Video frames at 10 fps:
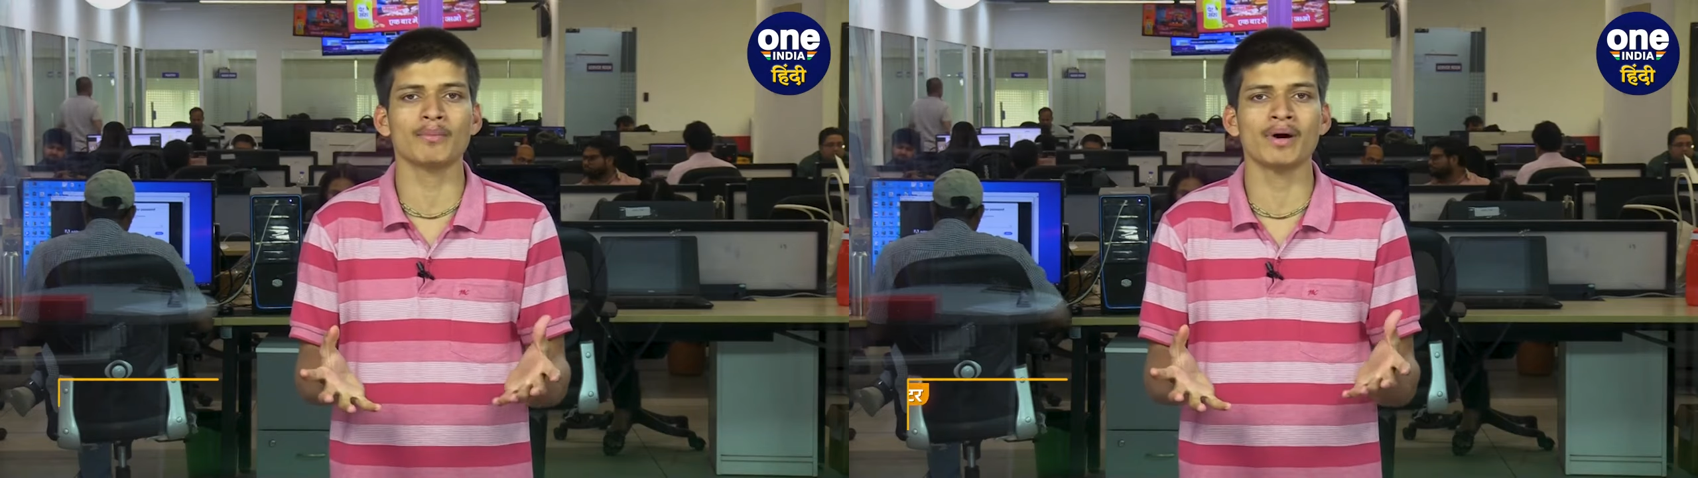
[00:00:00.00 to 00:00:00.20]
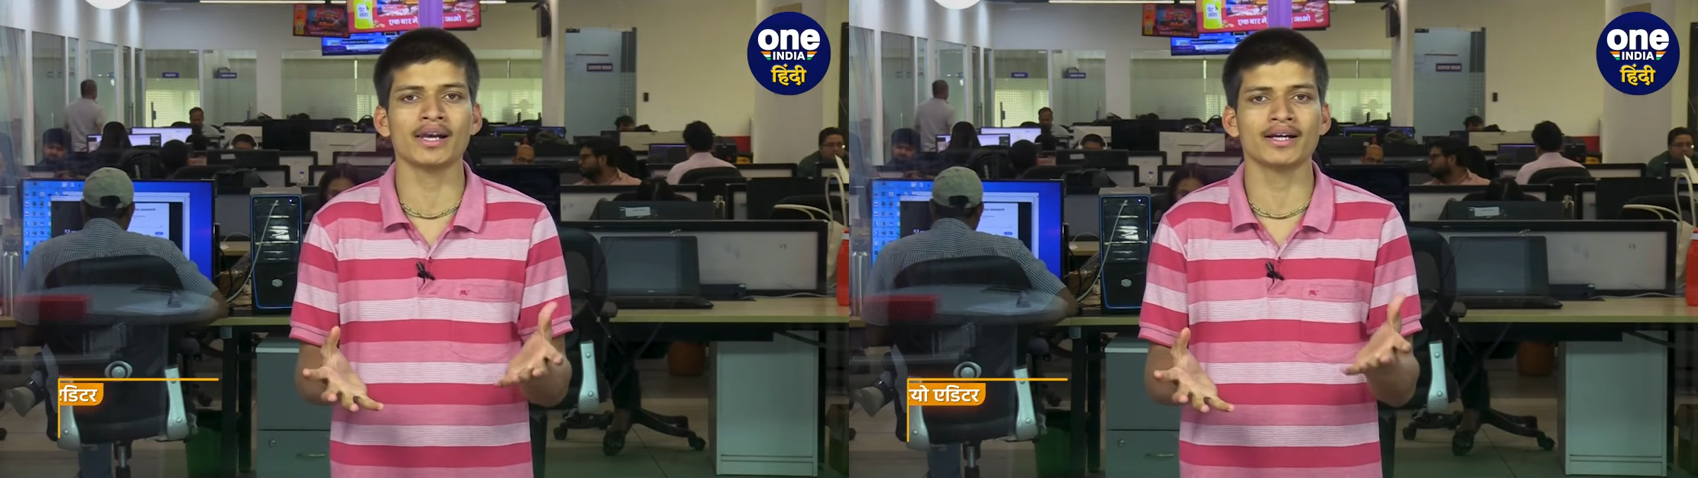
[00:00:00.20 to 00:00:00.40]

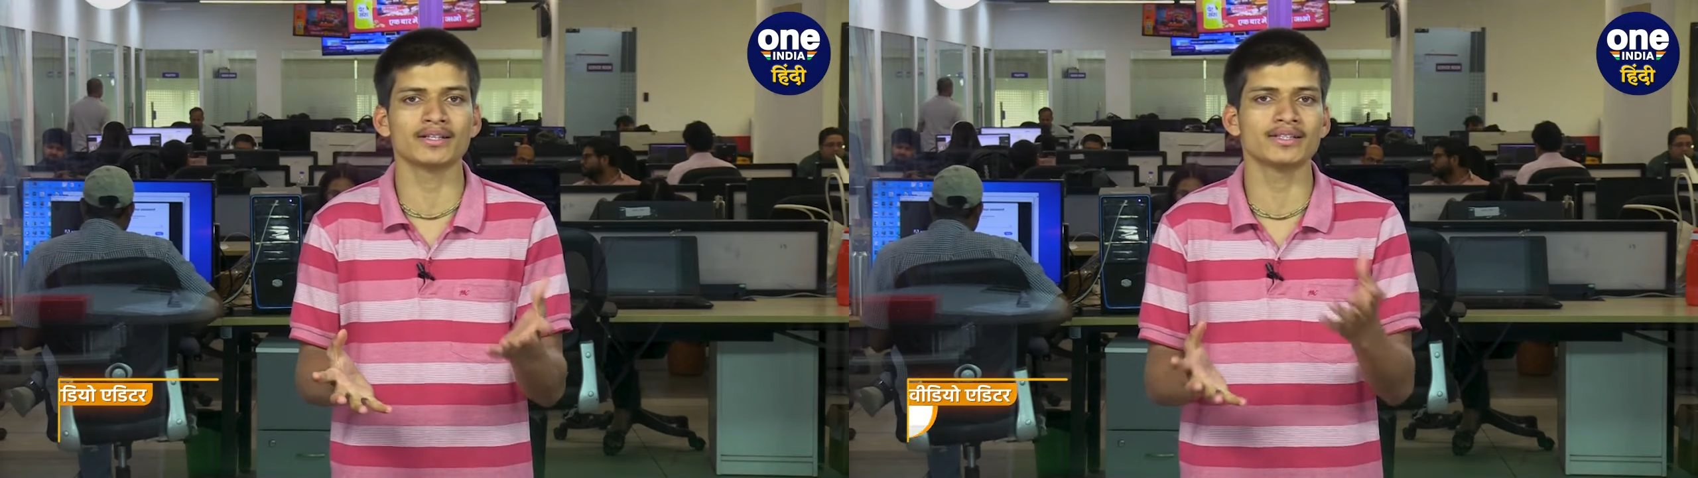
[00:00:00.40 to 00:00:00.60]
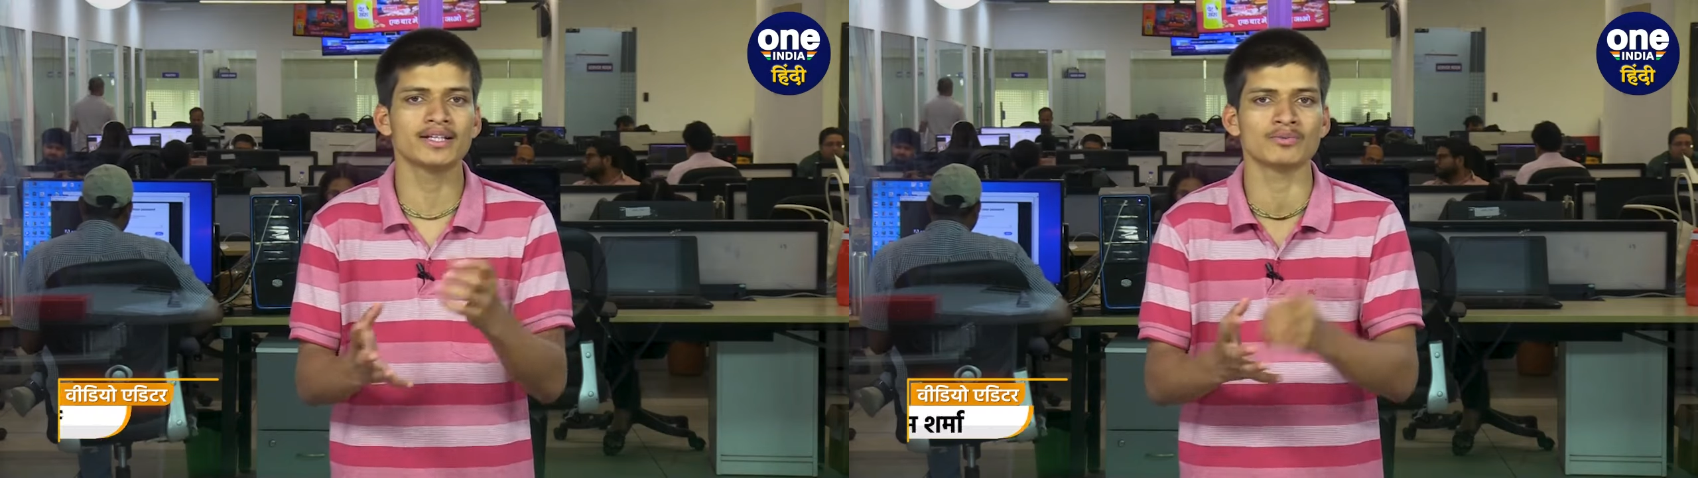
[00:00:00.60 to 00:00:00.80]
कमाल
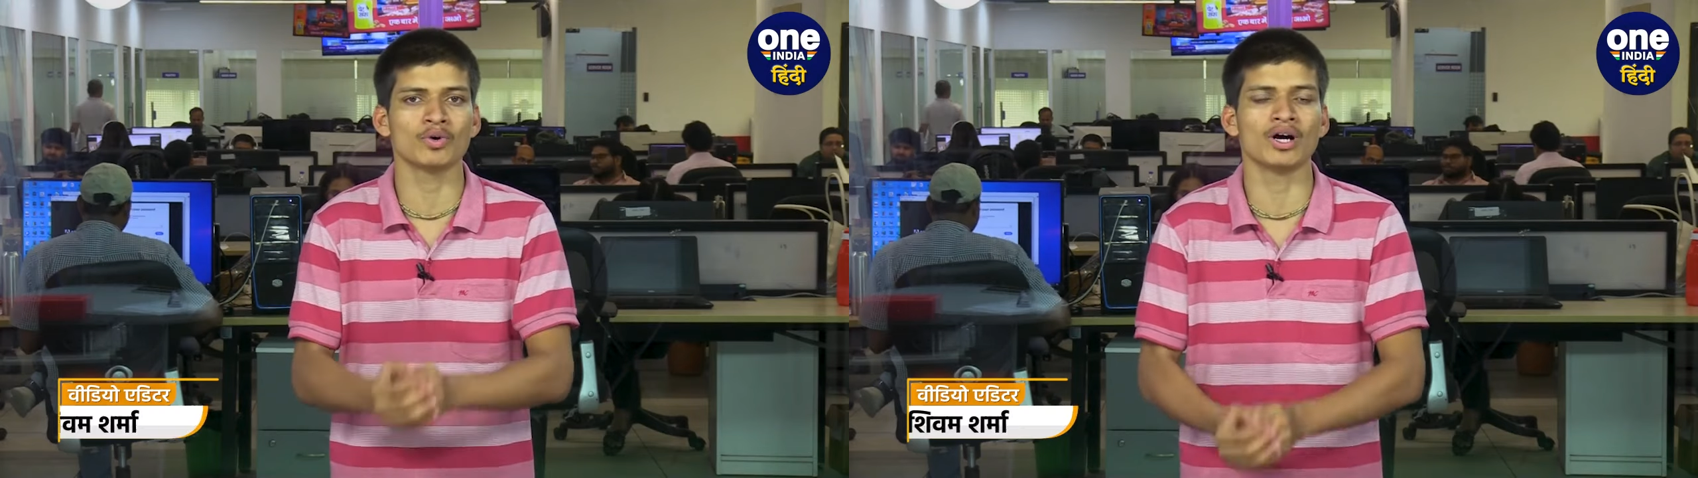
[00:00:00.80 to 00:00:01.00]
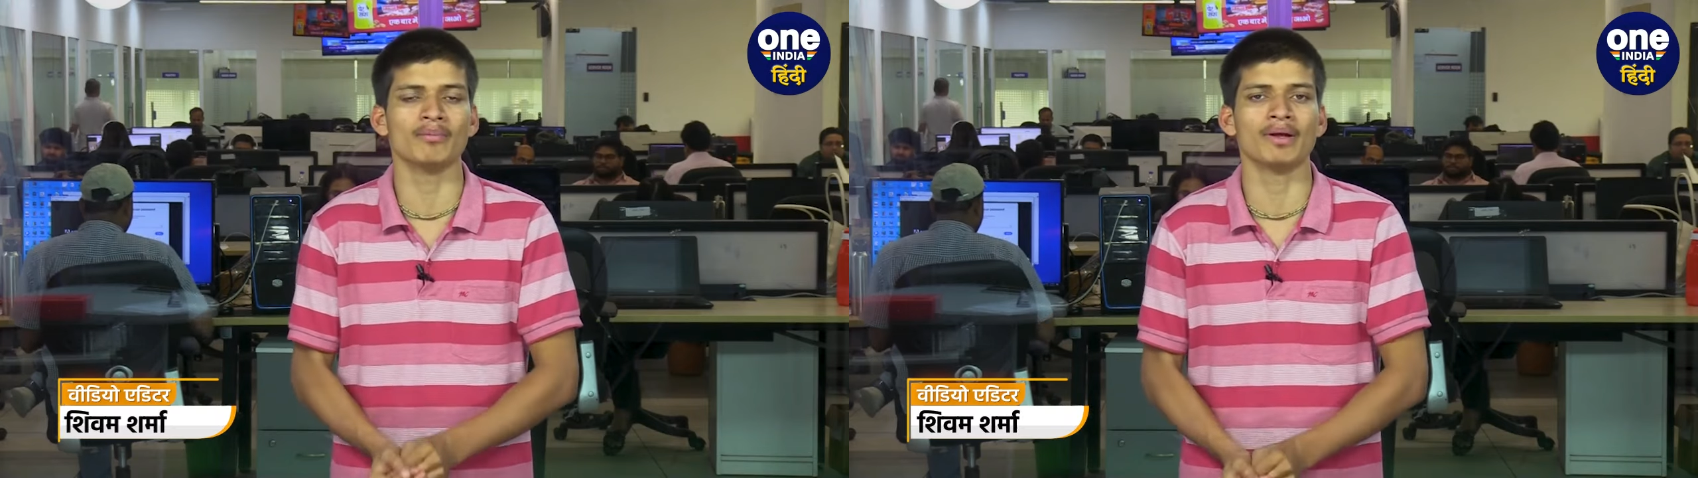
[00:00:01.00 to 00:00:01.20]
करती है इस
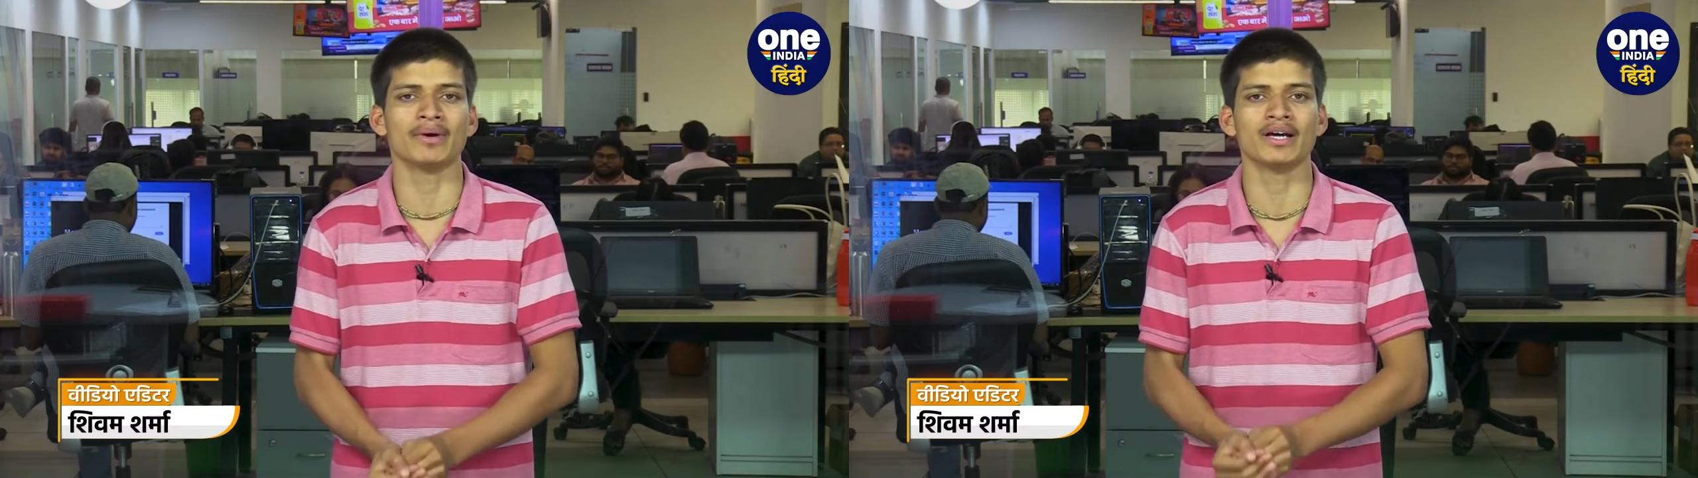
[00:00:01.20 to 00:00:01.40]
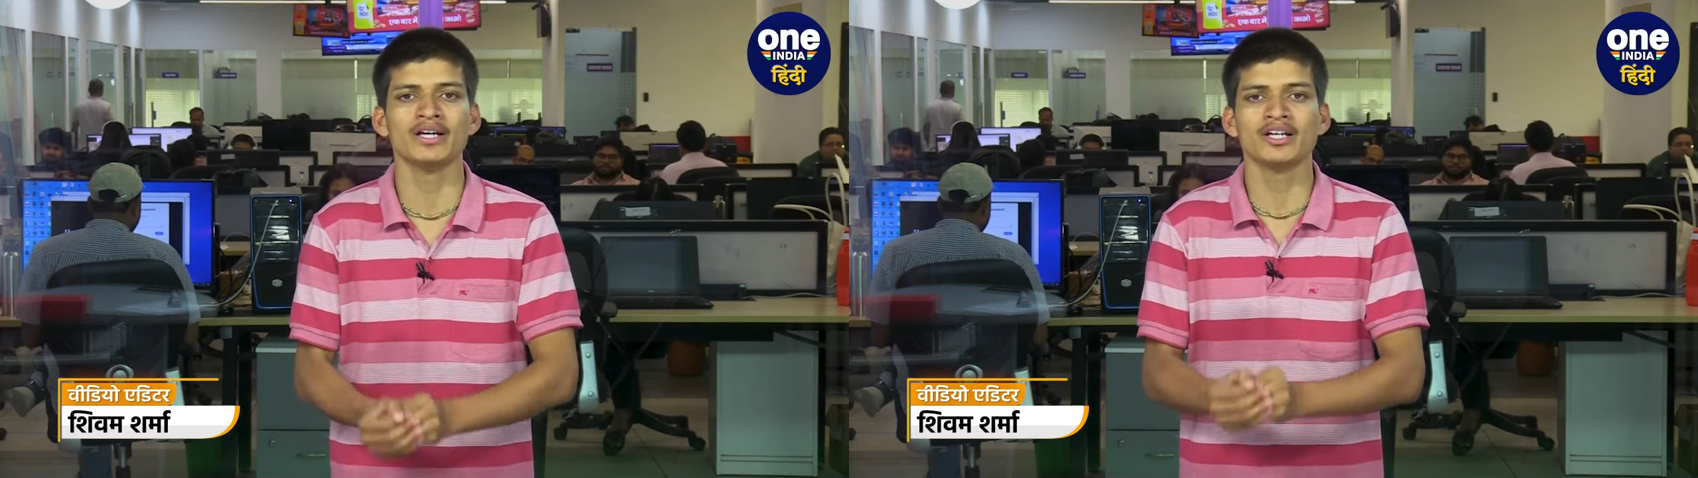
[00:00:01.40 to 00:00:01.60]
मुकाबले में